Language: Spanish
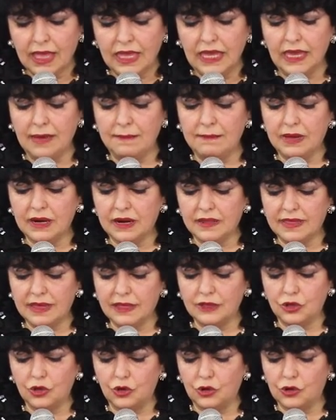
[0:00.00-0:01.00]
Y en
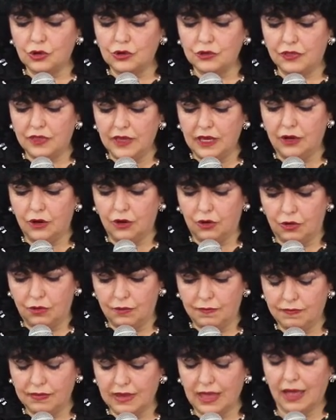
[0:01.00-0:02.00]
verdad os
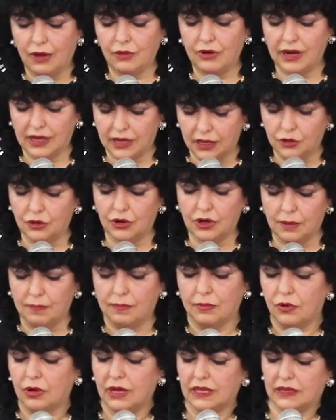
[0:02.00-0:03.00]
digo, ahora quiero que
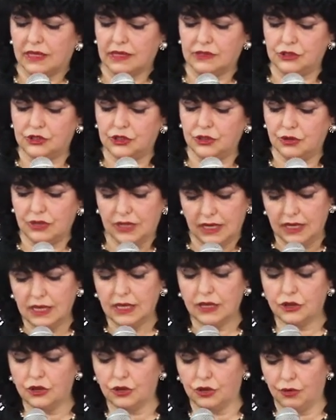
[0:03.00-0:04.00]
ponga atención a
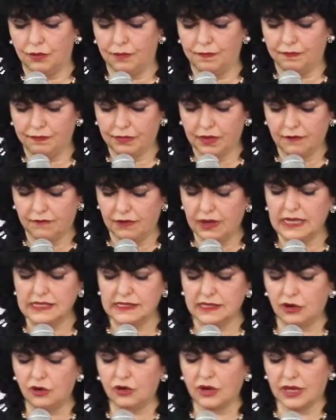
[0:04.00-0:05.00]
esto.
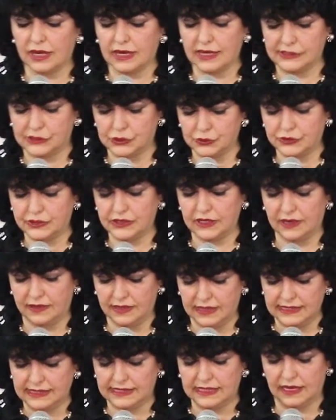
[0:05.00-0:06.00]
Fíjese lo que Jesús
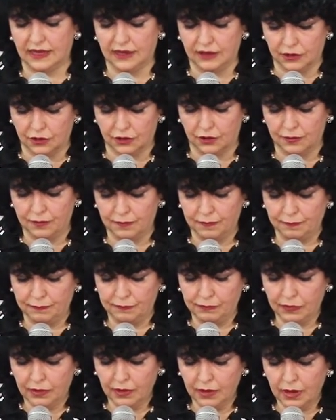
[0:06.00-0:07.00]
sigue diciendo.
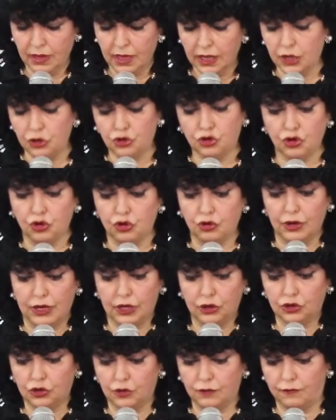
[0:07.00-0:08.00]
Y todo
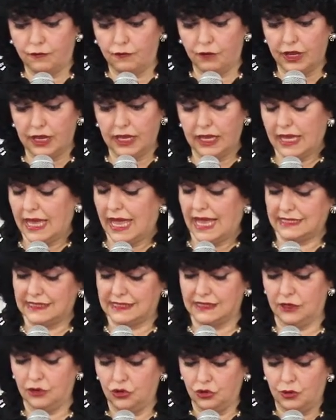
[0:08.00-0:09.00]
esto fue
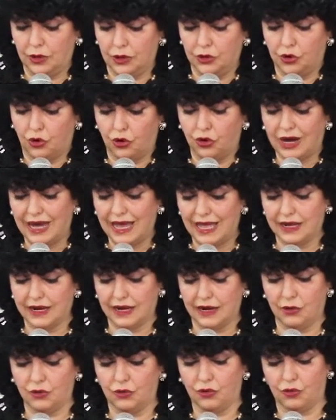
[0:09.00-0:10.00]
haciendo
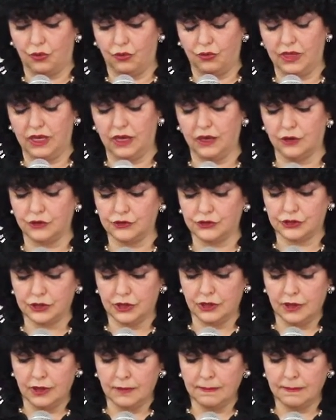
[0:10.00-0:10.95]
enojar a los judíos.